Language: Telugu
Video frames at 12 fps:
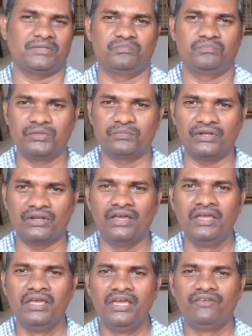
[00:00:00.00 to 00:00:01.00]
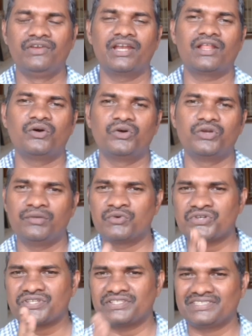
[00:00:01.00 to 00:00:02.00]
టైప్ పీపుల్ వీళ్ళలో
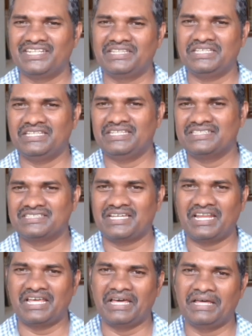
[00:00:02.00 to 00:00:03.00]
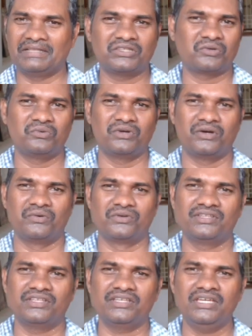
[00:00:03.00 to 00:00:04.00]
ఎమోషన్స్ అనేది చాలా తక్కువగా
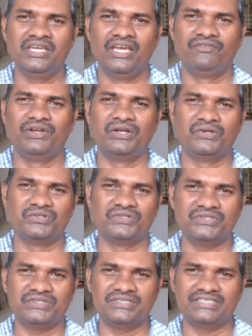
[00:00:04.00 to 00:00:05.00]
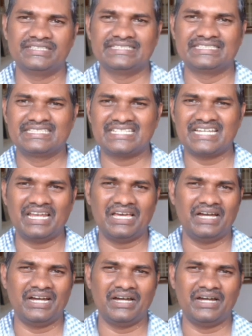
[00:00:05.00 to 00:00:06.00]
ఉంటుంది వీళ్ళు చాలా
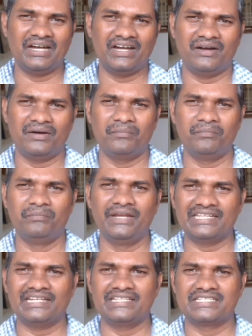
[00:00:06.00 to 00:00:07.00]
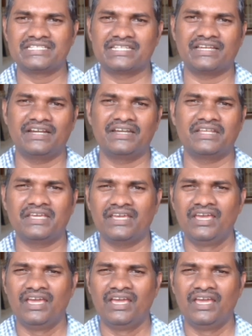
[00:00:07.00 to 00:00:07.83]
మెటీరియలిస్టిక్ అంటే